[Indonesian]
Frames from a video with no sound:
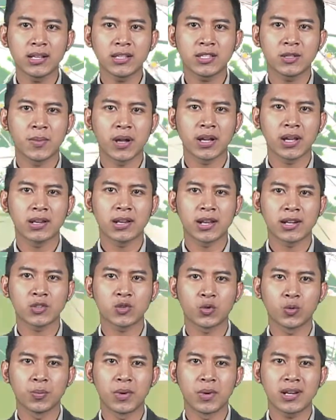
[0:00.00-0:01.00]
sebagai
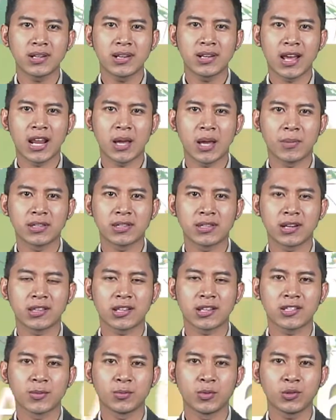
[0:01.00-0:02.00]
narasumber dalam acara
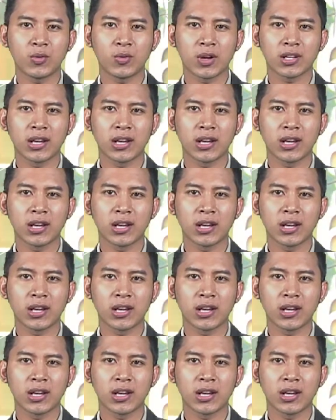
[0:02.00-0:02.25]
tersebut